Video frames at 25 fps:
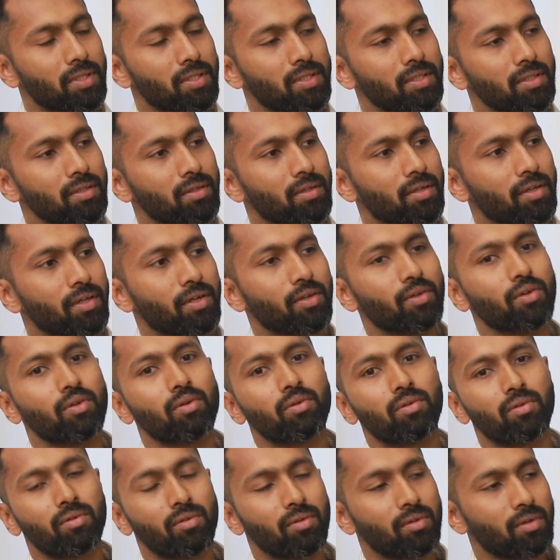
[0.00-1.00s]
வந்து
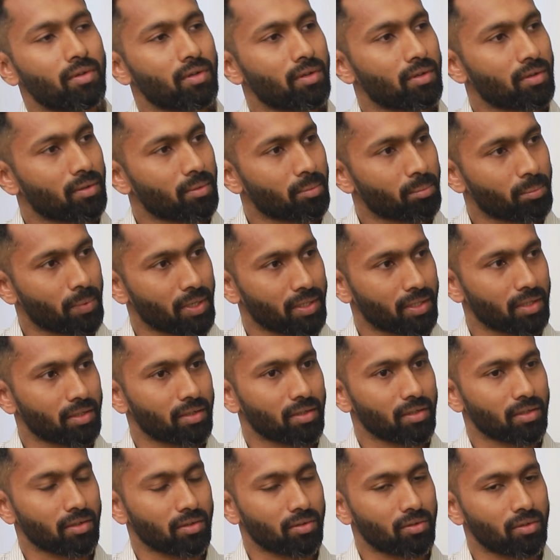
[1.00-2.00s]
இன்னும்
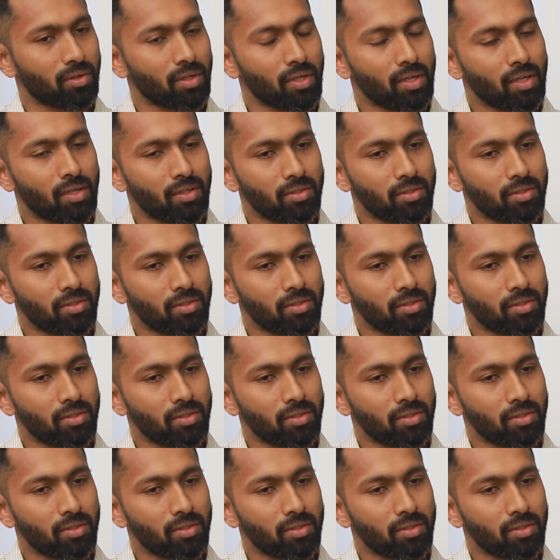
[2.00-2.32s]
பெட்டராக இருக்கும்